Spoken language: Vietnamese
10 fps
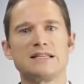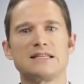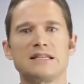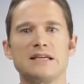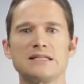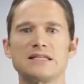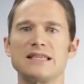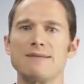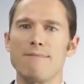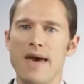Vì điểm vàng
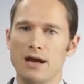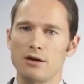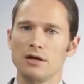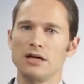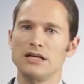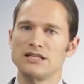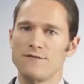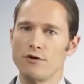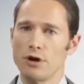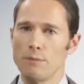đóng một vai trò quan
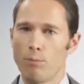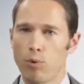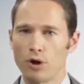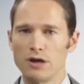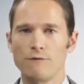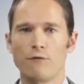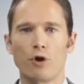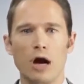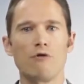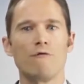trọng đối với tầm nhìn,
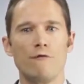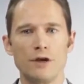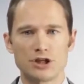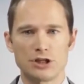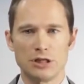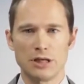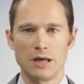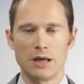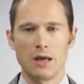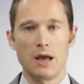còn ánh sáng
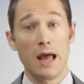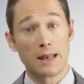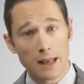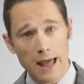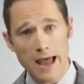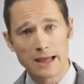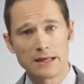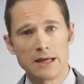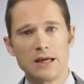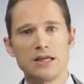là một trong những
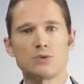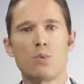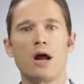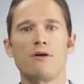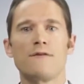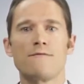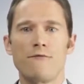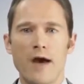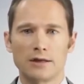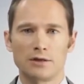yếu tố có thể gây
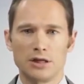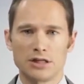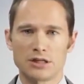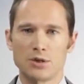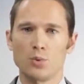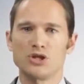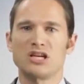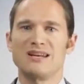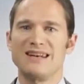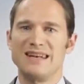tổn thương cho các tế
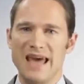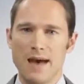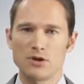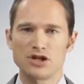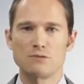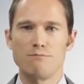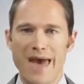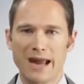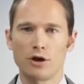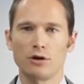bào nhạy cảm với ánh
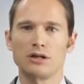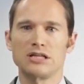sáng.